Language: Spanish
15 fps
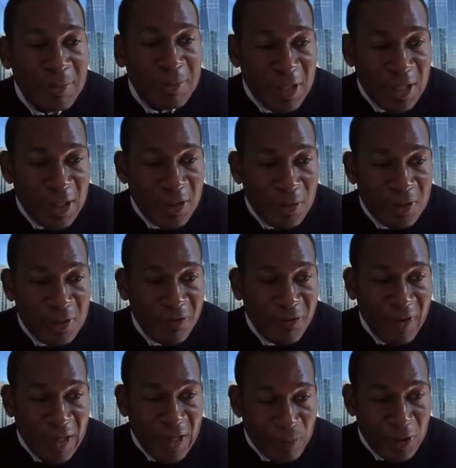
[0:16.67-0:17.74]
Entonces una
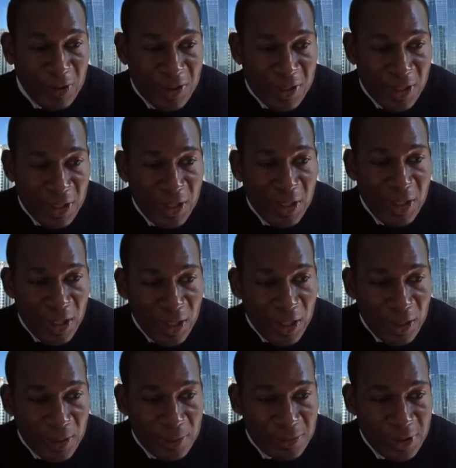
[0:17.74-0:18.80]
manera de nosotros ayudar a ese
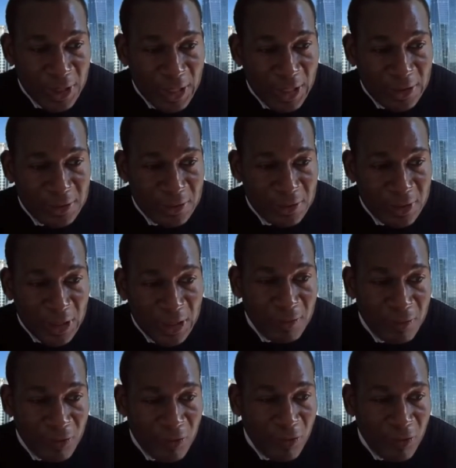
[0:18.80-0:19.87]
proceso es